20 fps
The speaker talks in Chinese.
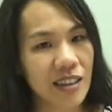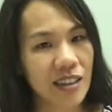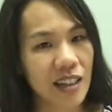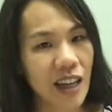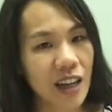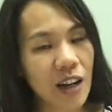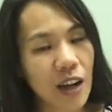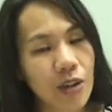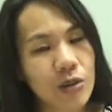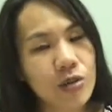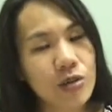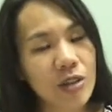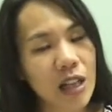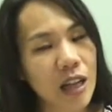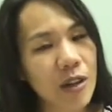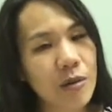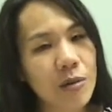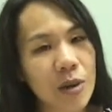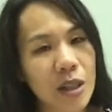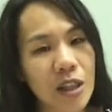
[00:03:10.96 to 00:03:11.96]
来告诉
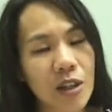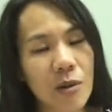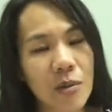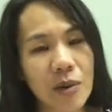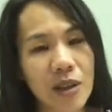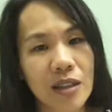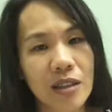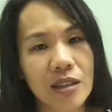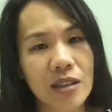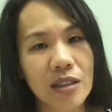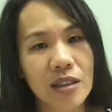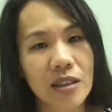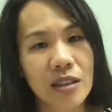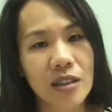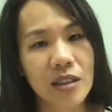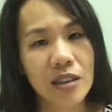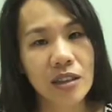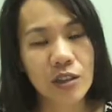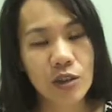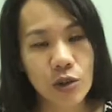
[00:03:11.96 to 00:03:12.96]
他的朋友们，
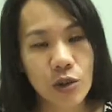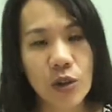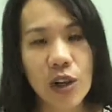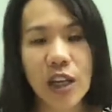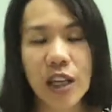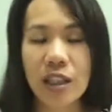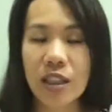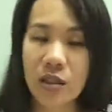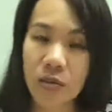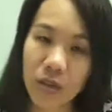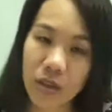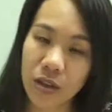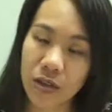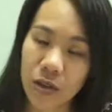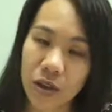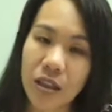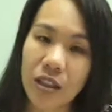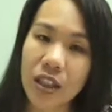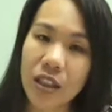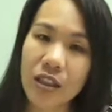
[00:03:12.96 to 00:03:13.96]
对你们
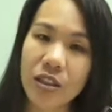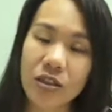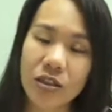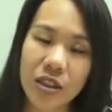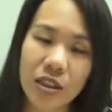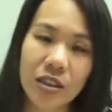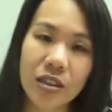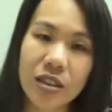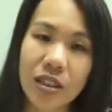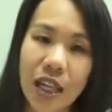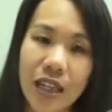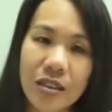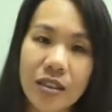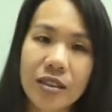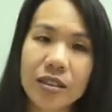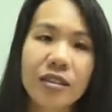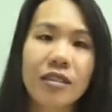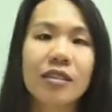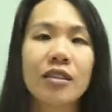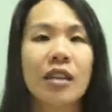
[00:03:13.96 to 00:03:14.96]
对上帝有认识，但
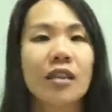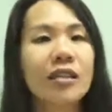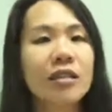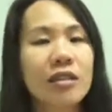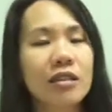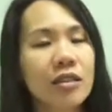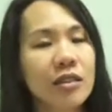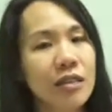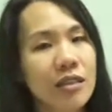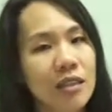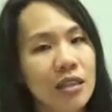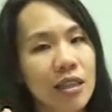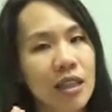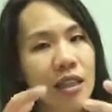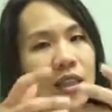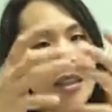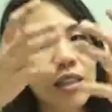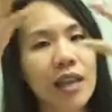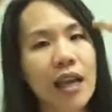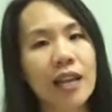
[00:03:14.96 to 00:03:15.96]
是神是
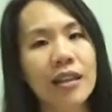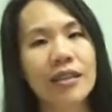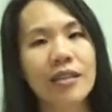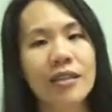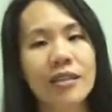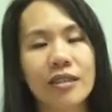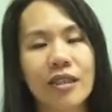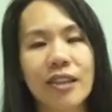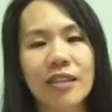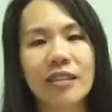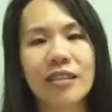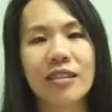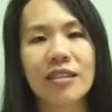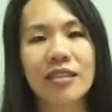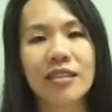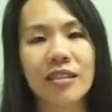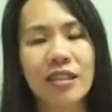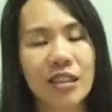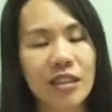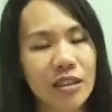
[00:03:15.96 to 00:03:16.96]
这样的神，
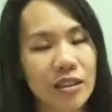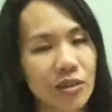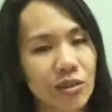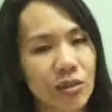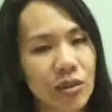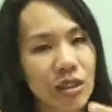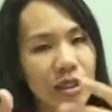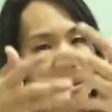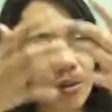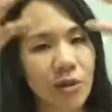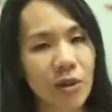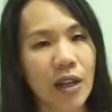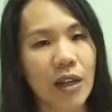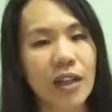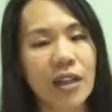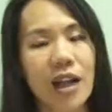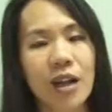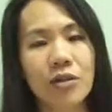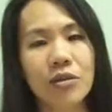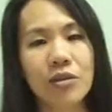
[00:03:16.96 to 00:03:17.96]
他是如此的伟
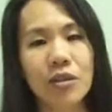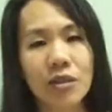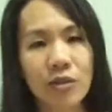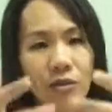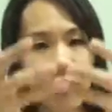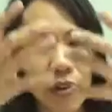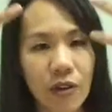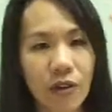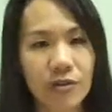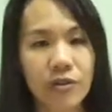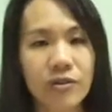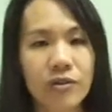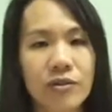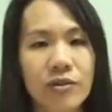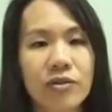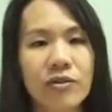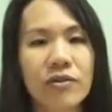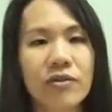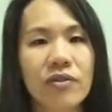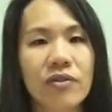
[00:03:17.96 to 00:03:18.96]
大，如此的丰
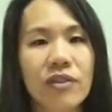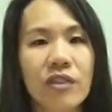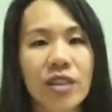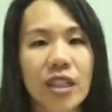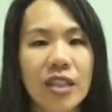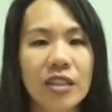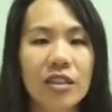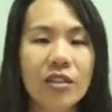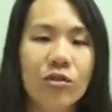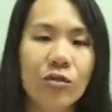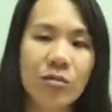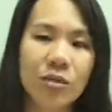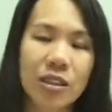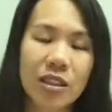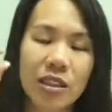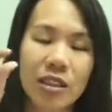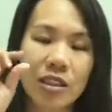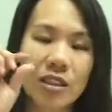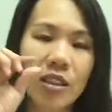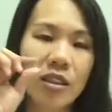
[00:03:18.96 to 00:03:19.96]
富，但是我们
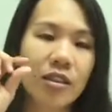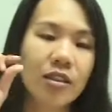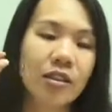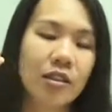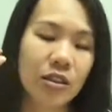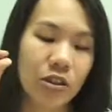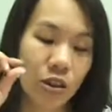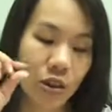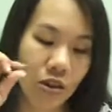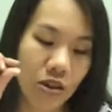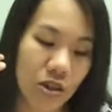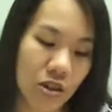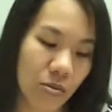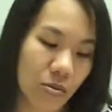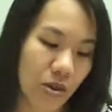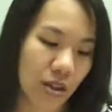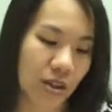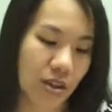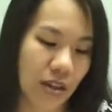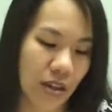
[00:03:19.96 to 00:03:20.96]
其实认识只有这
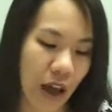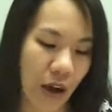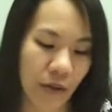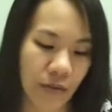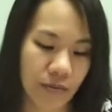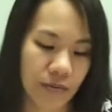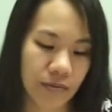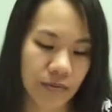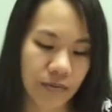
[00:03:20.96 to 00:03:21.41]
么的少。